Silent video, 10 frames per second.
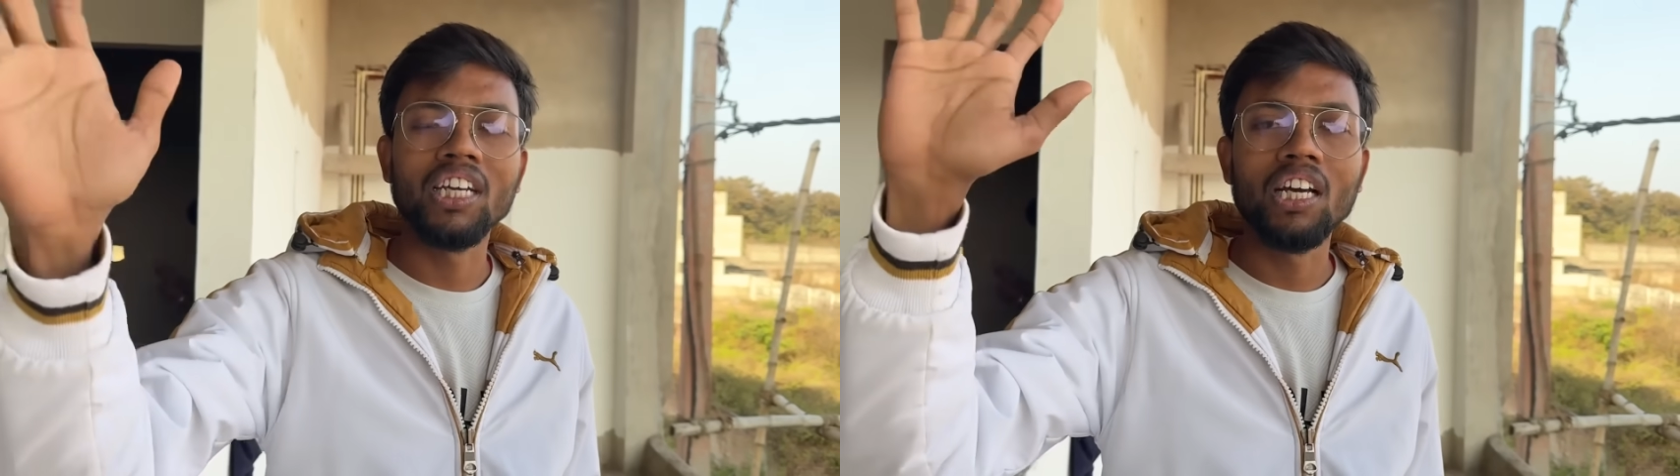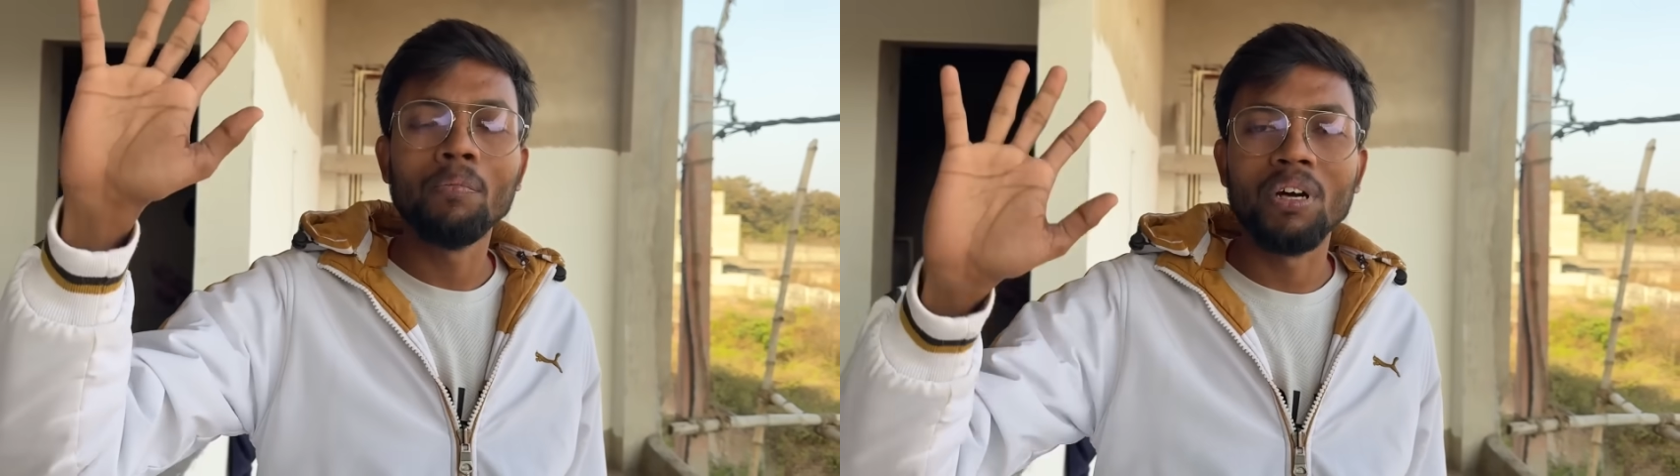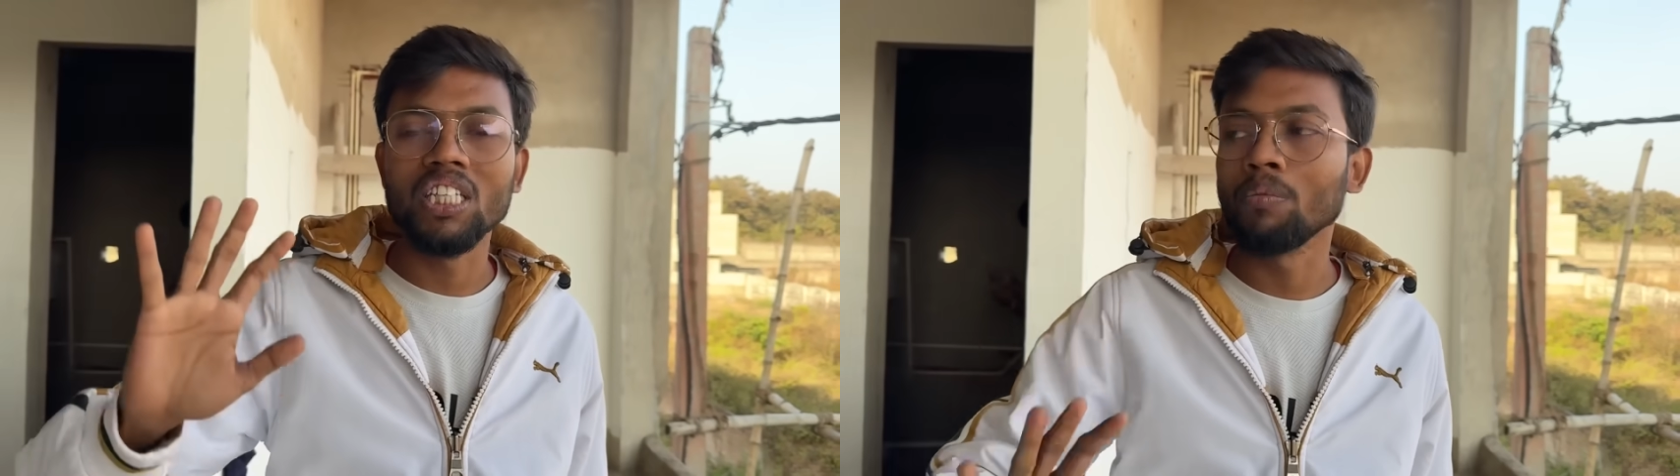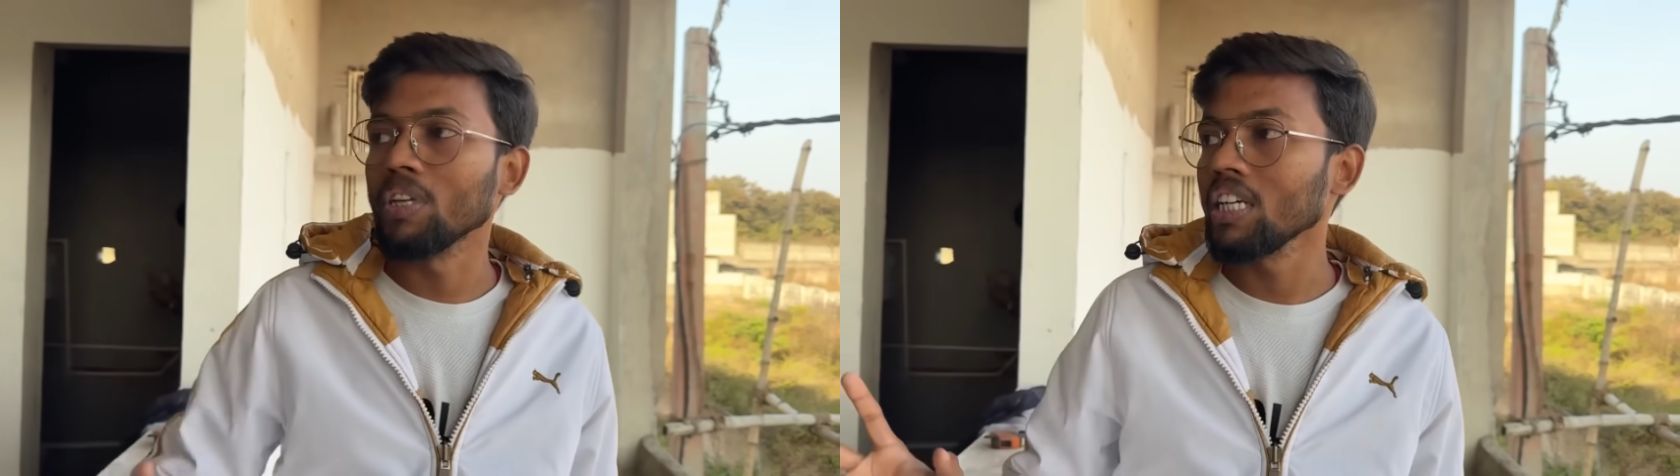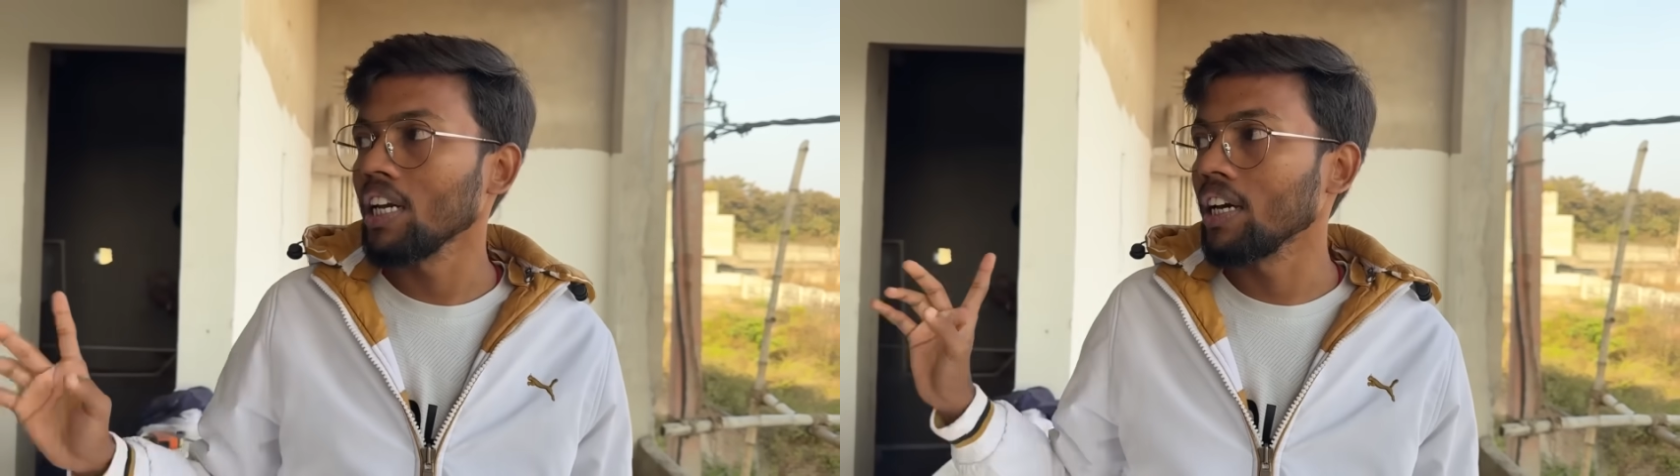ठीक है बेसिक
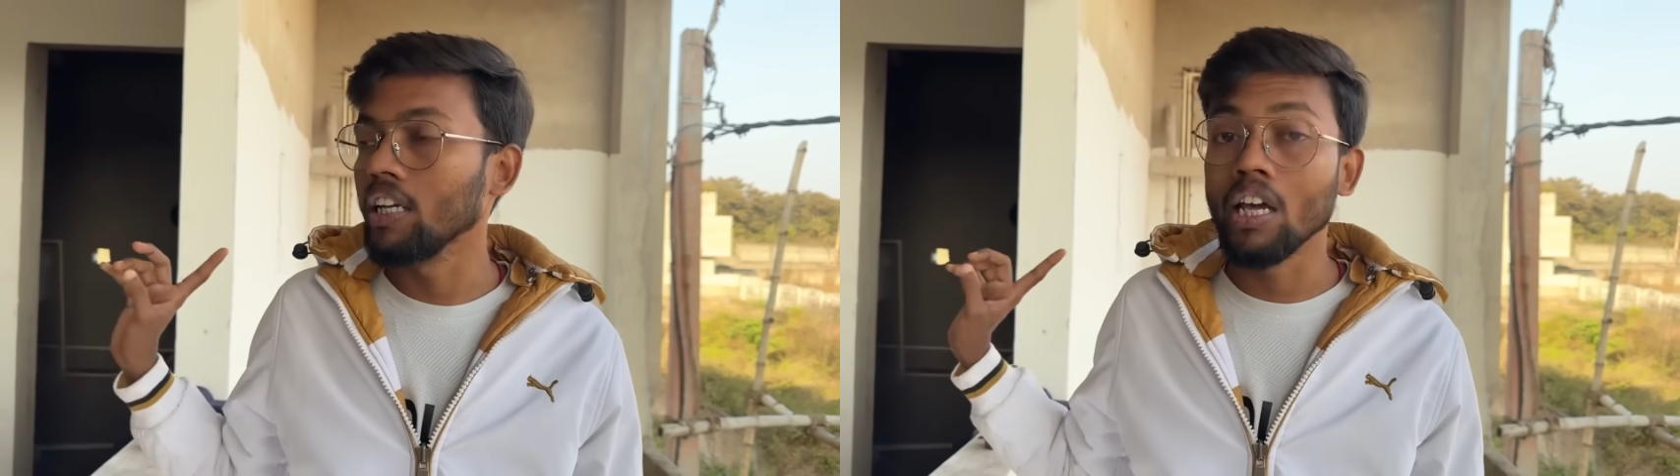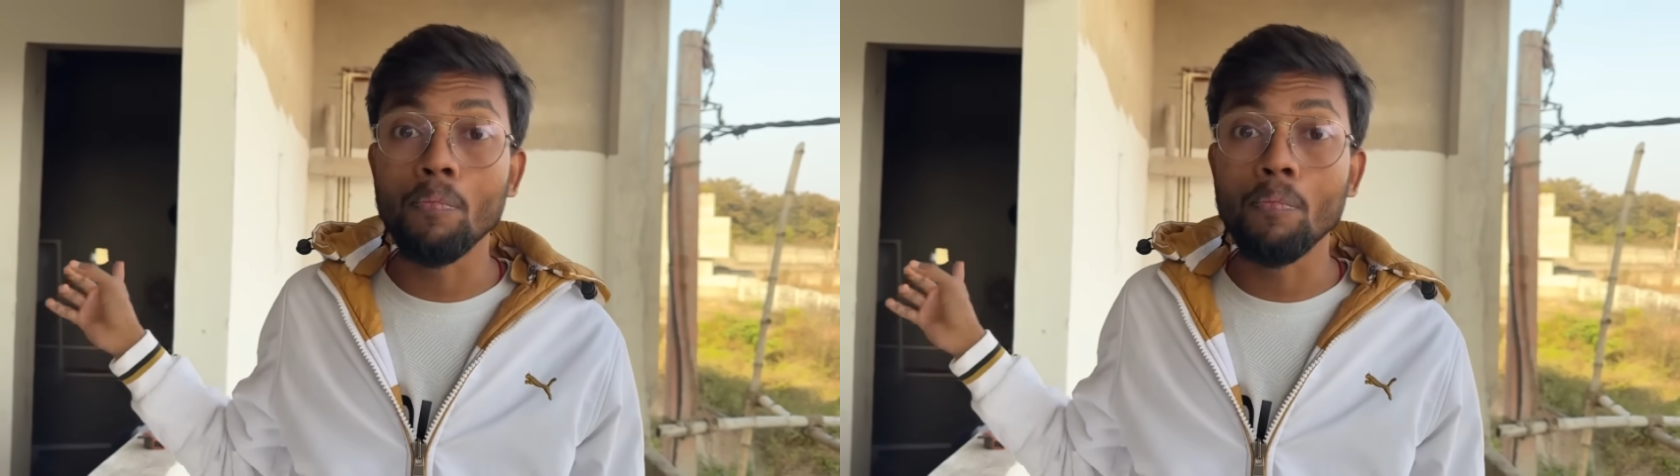बेसिक लेकिन